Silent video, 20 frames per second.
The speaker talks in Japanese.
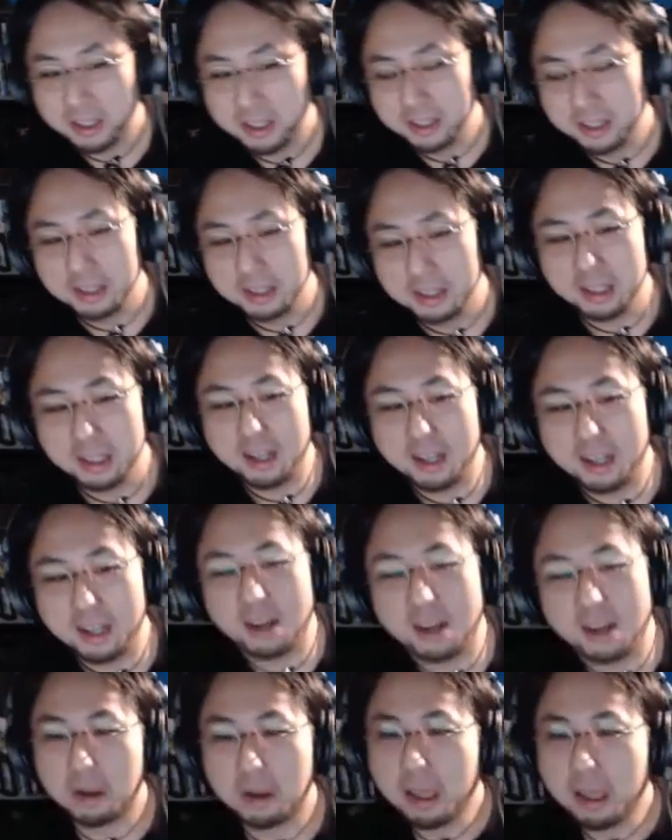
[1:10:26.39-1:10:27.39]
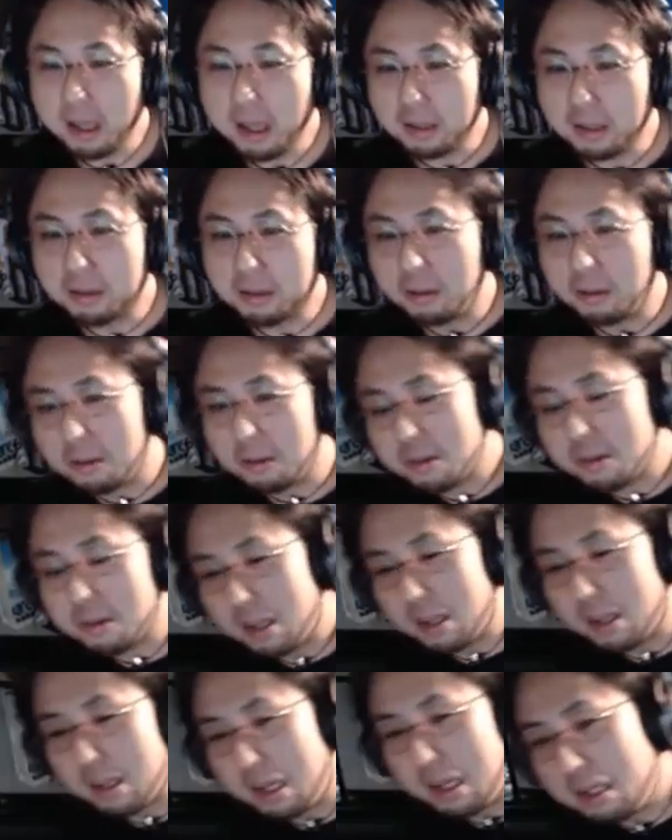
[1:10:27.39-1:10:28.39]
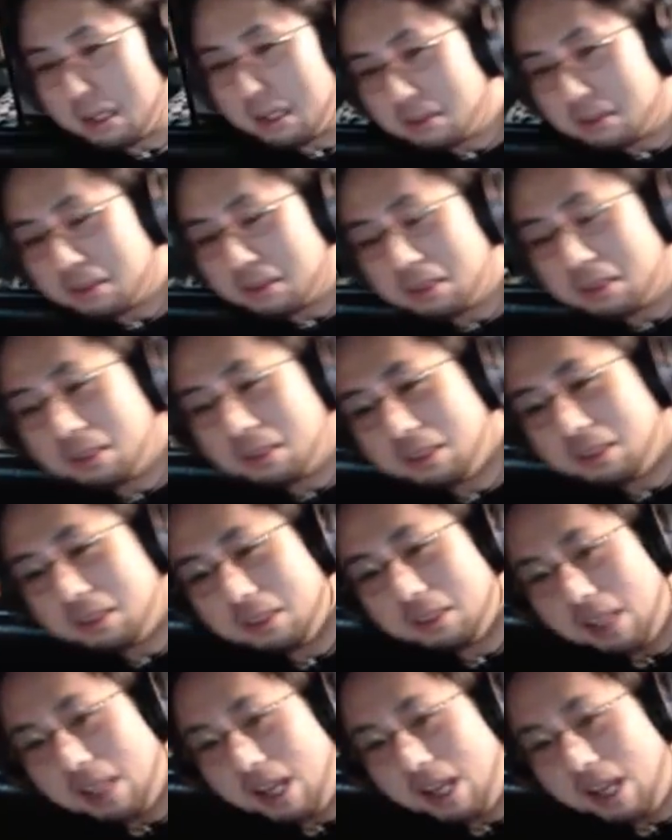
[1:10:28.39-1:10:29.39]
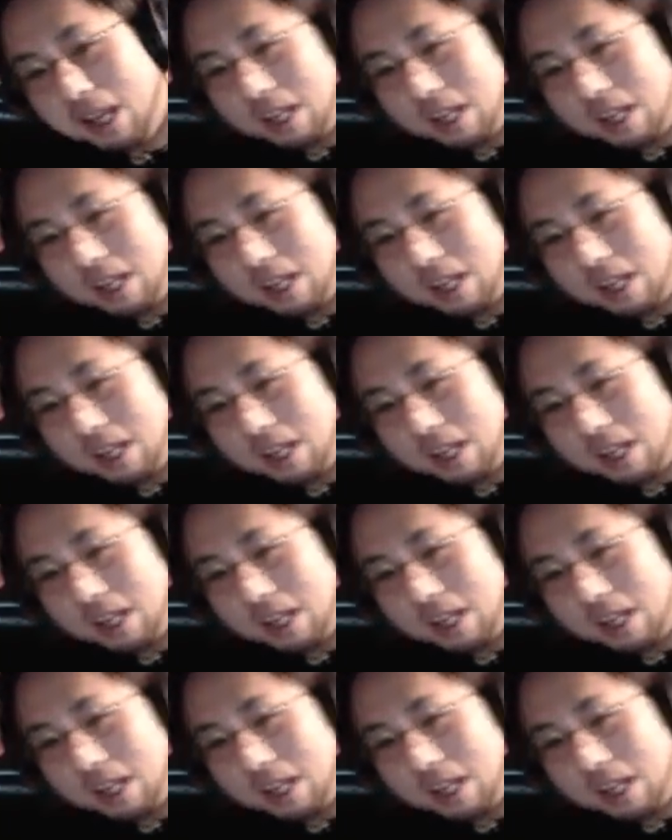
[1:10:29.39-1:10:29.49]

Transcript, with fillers: だから俺結構さ、嫌なんだ